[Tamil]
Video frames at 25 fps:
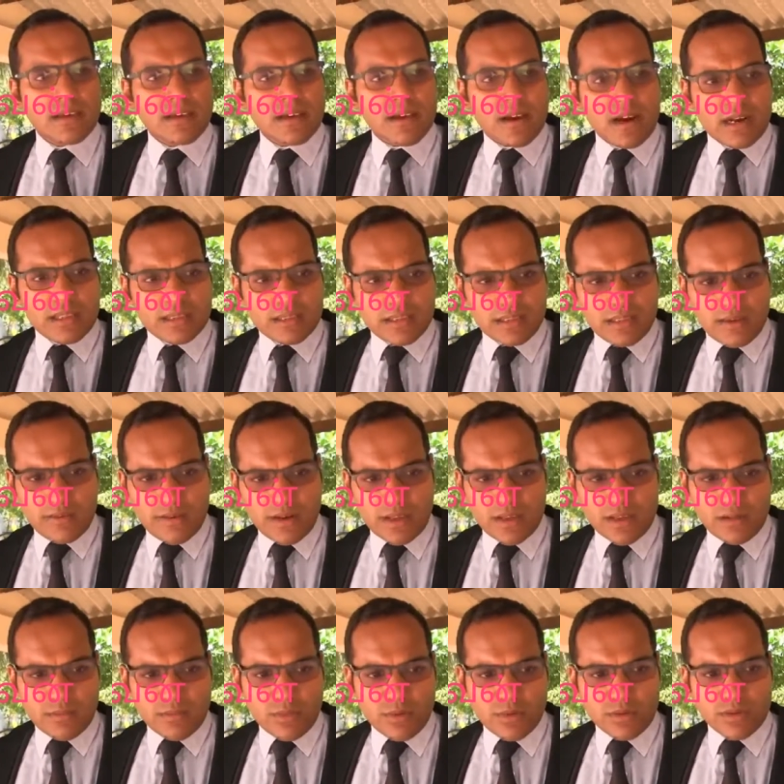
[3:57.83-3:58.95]
கடந்த
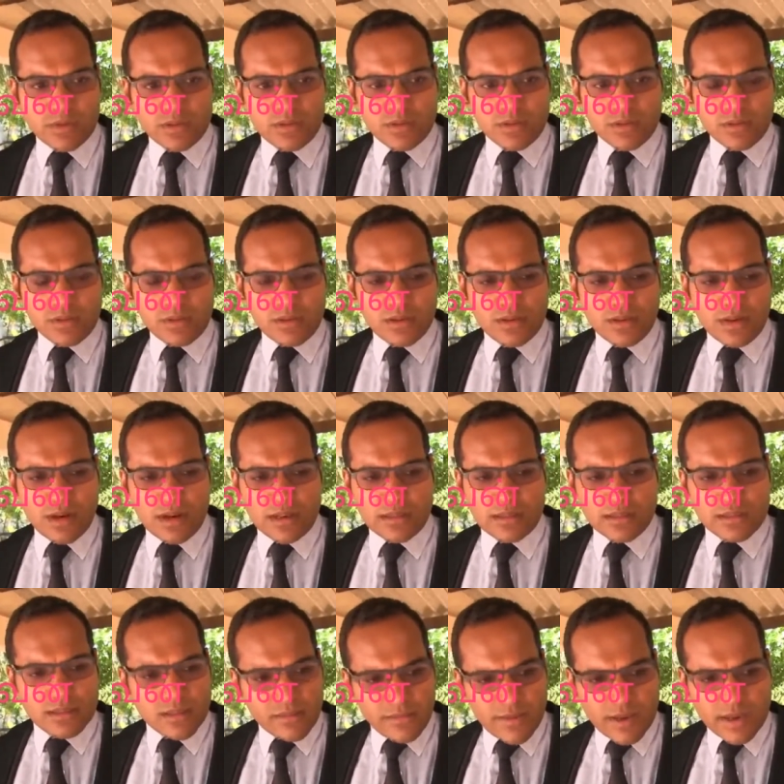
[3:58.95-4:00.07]
தவணையின் பொழுது கடந்த
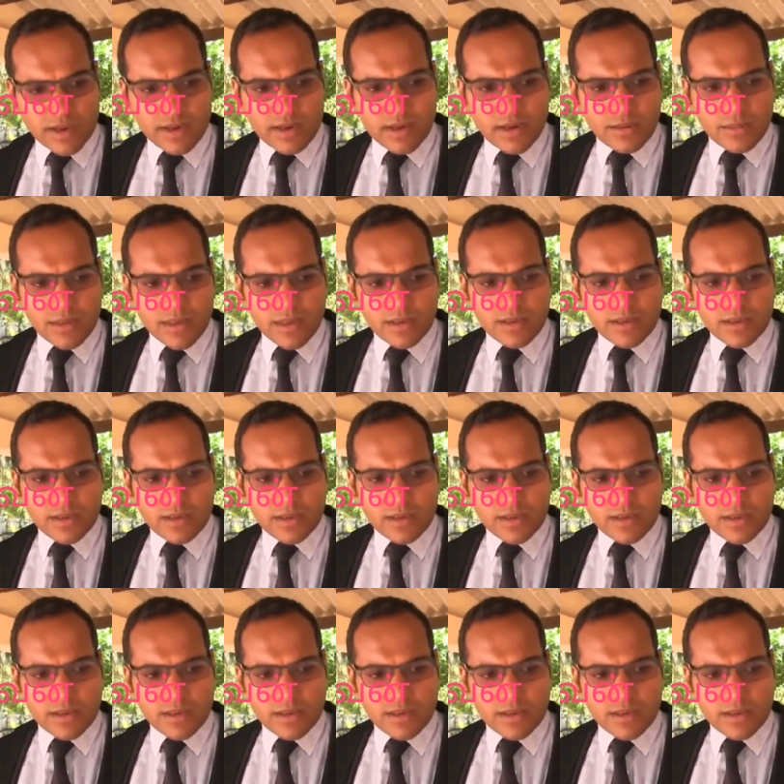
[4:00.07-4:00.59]
செவ்வாய்க்கிழமை